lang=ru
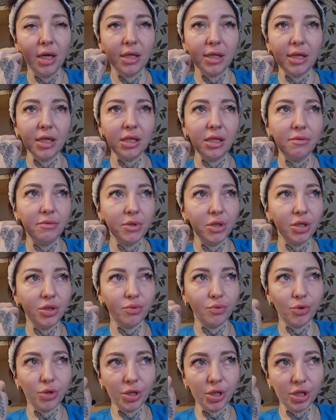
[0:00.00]
Если вы не
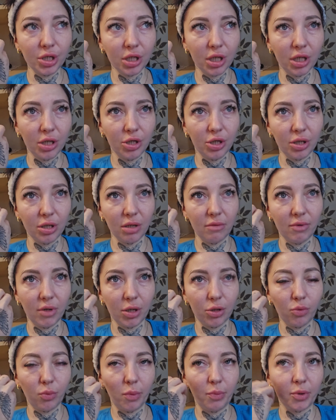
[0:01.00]
творческий
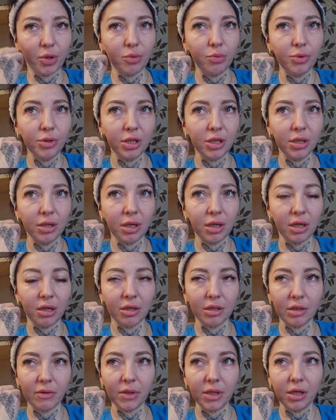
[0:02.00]
человек, то попробуйте
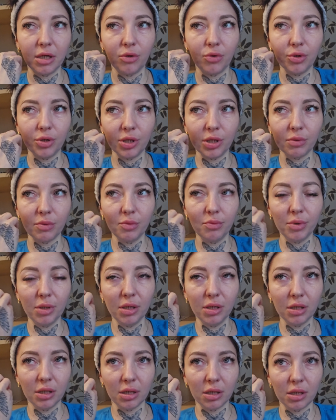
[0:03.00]
организовать какой-то свой
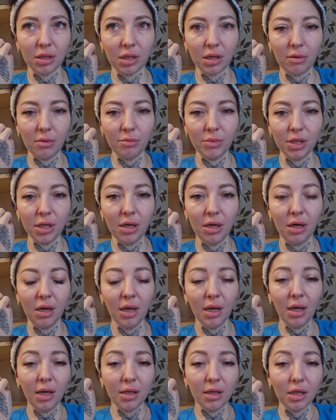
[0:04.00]
бизнес. На самом деле,
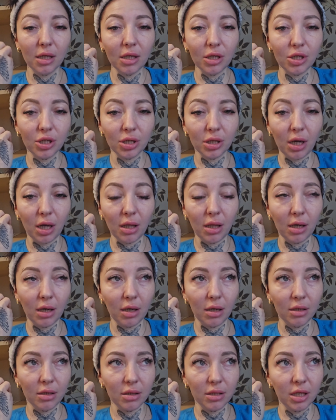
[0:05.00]
я
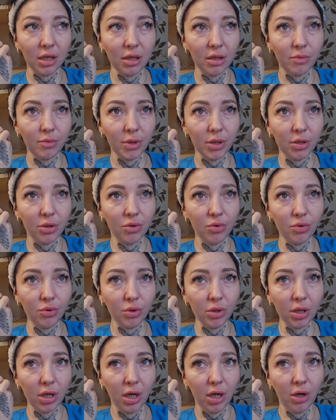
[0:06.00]
начинала делать маникюр,